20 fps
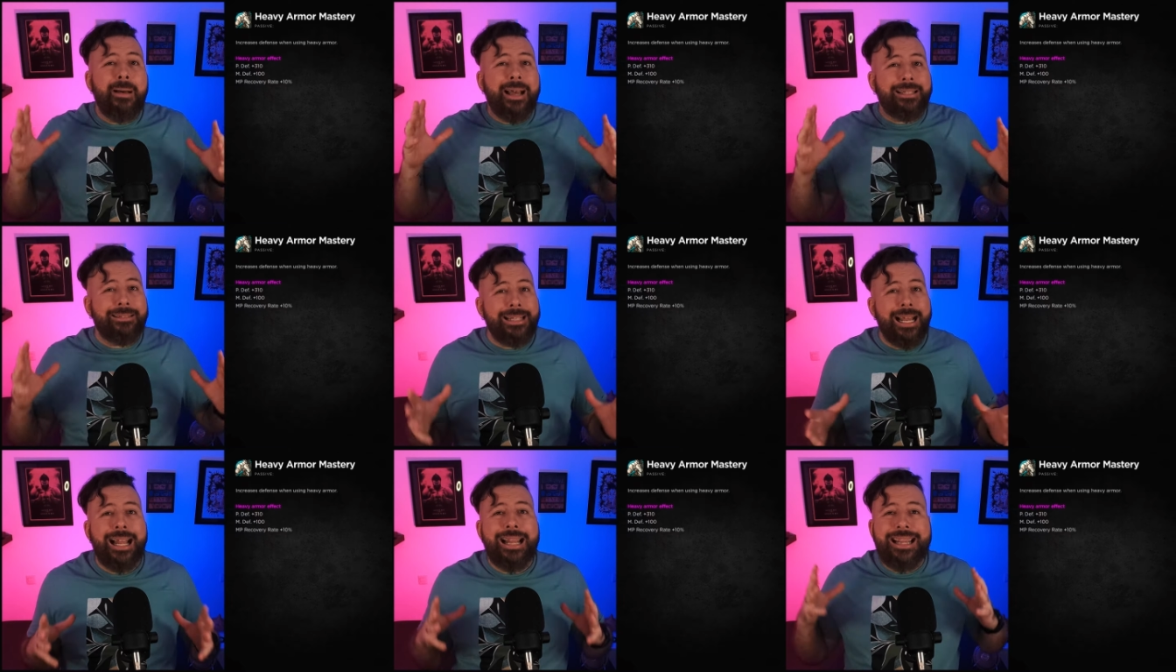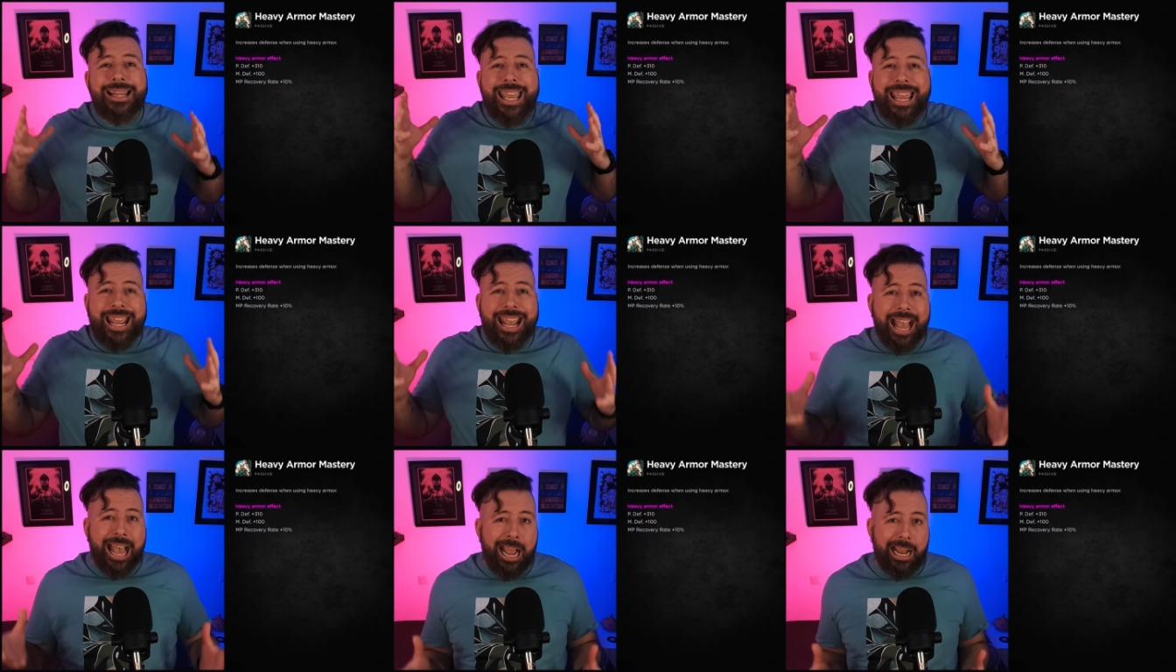bastante
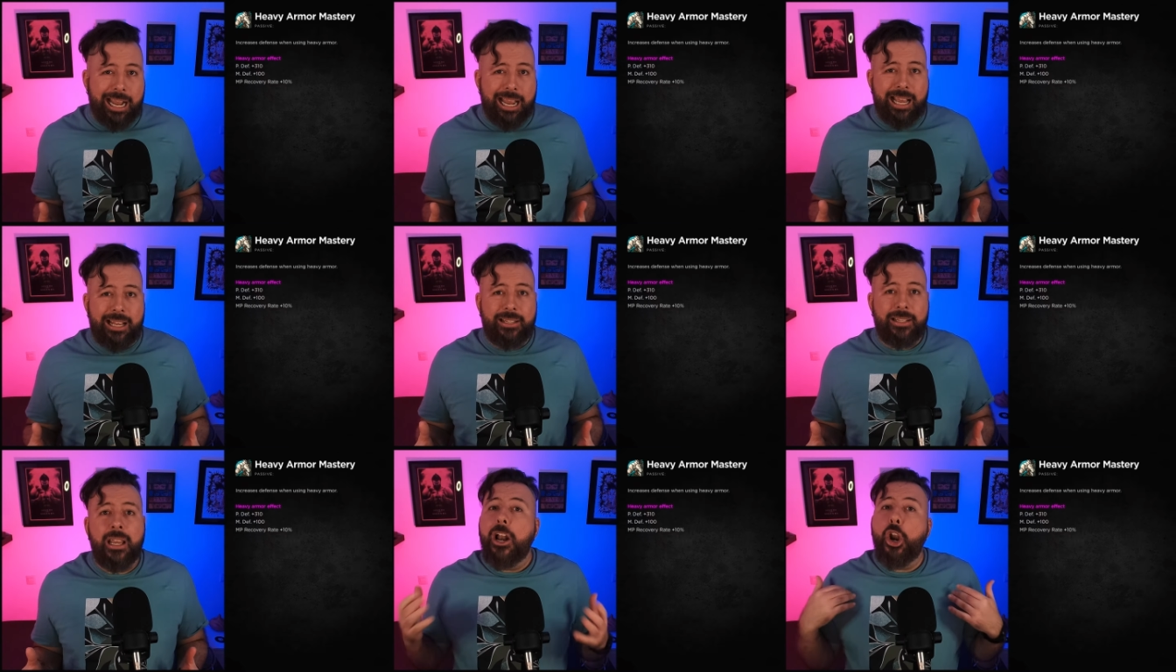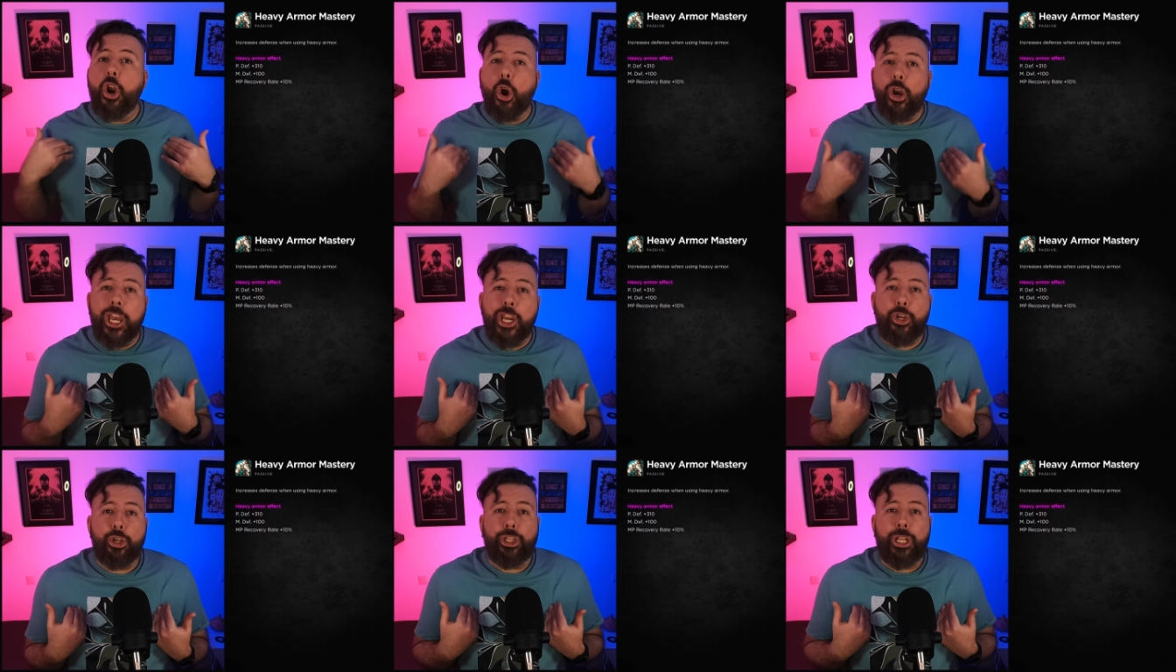cacas. Lo
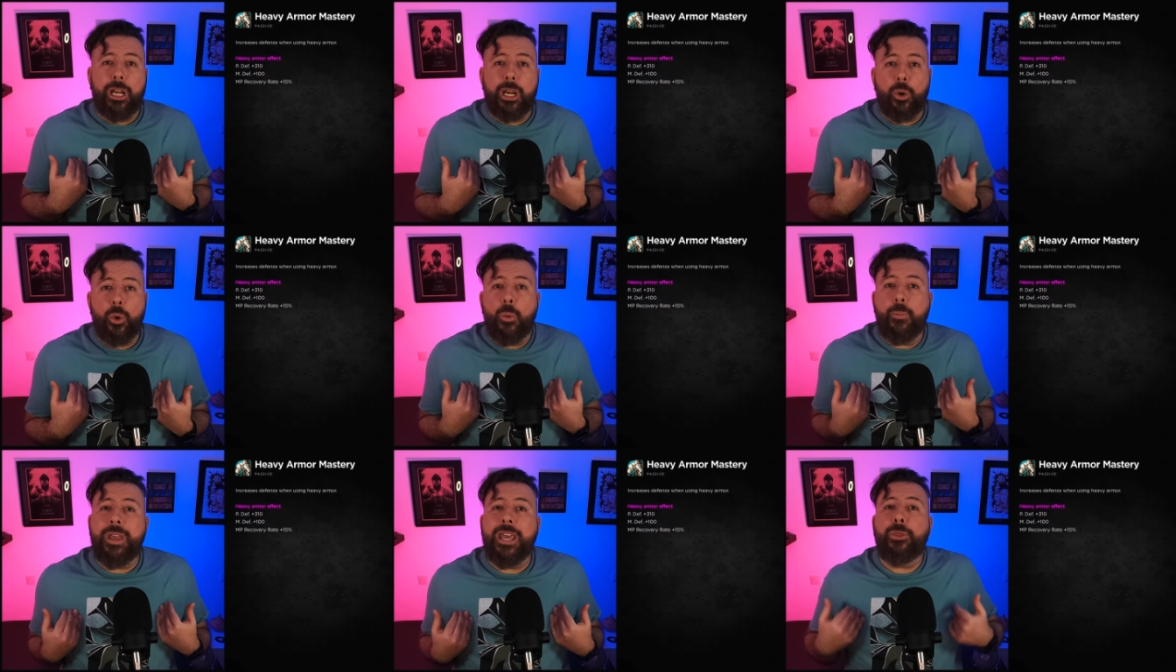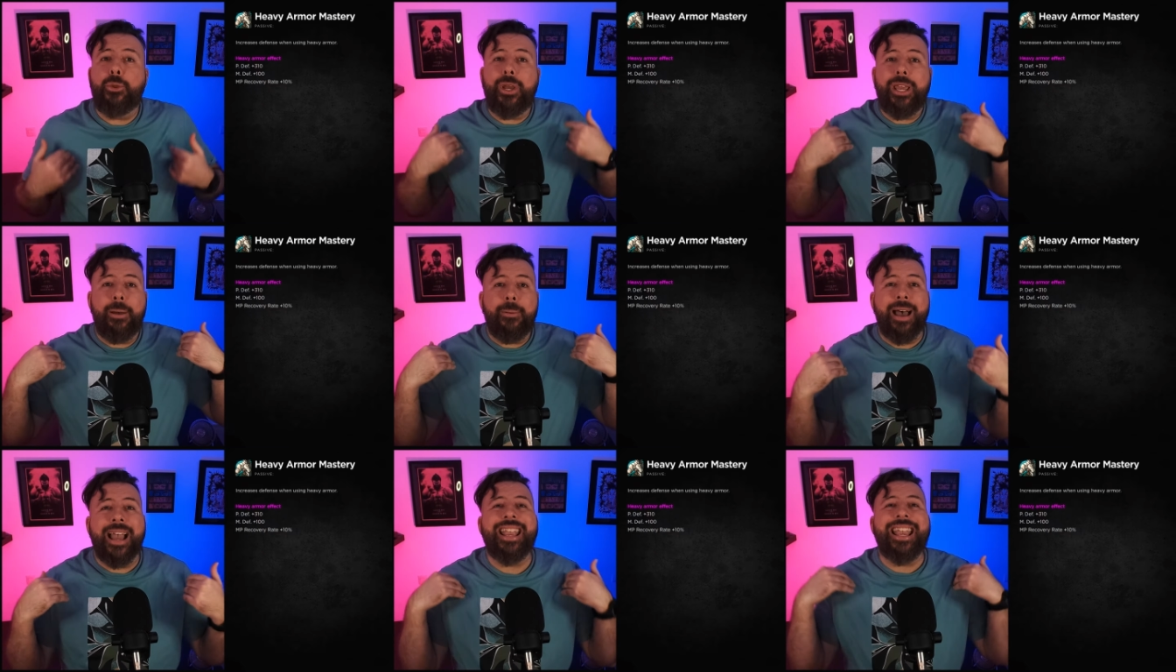que yo te recomiendo es
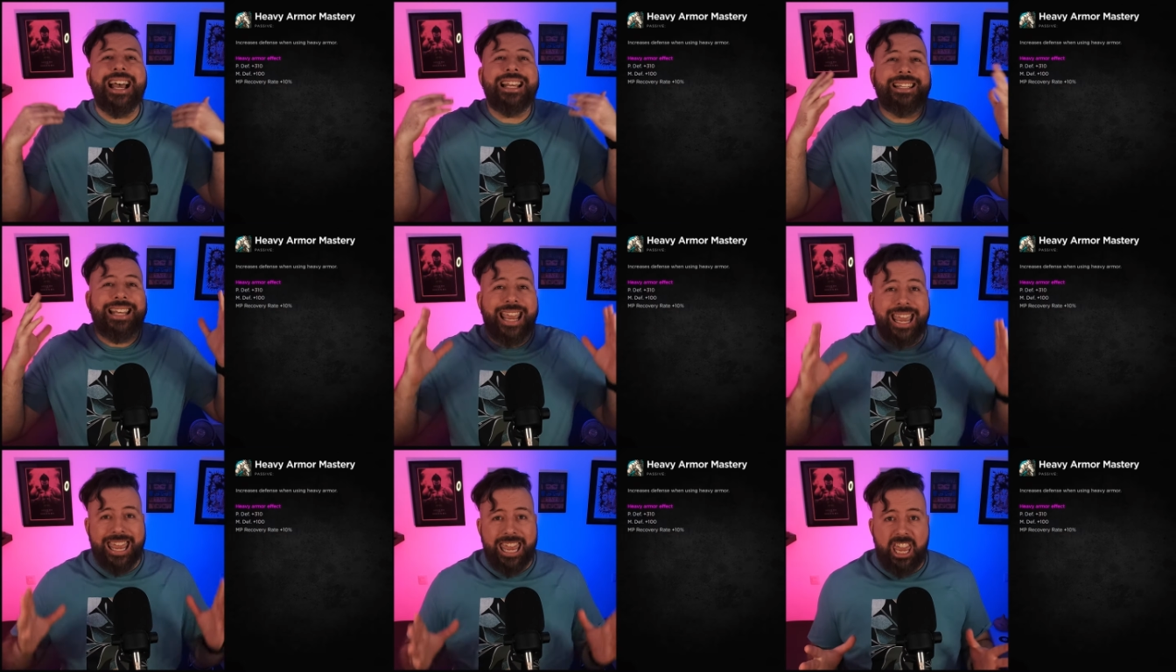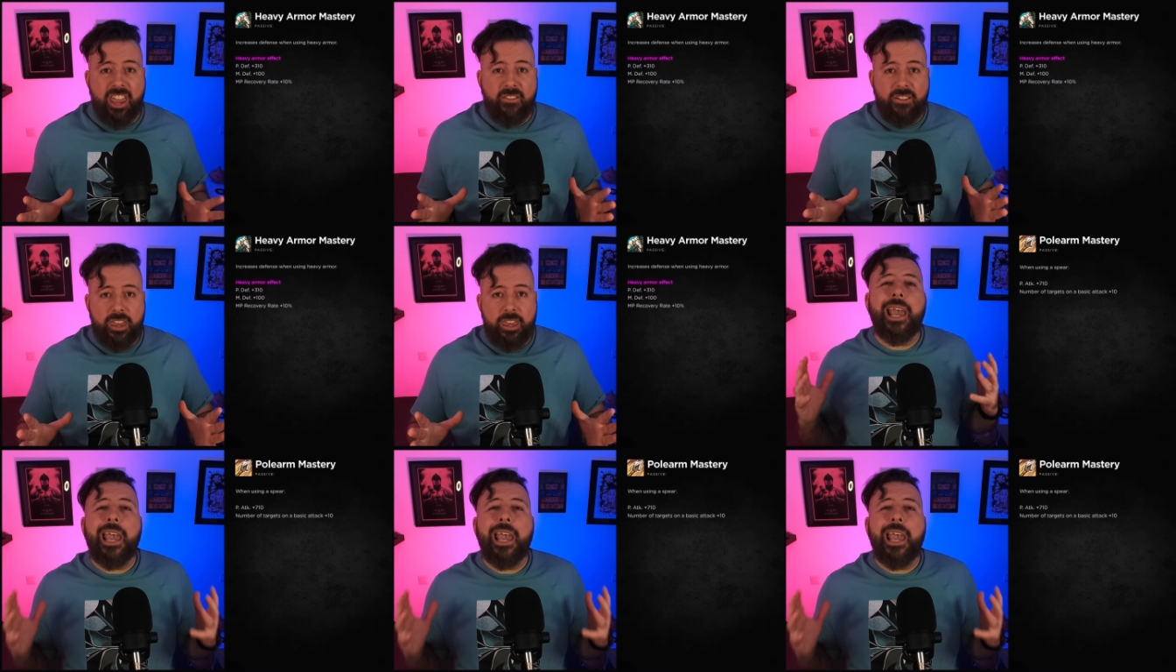que vayas heavy.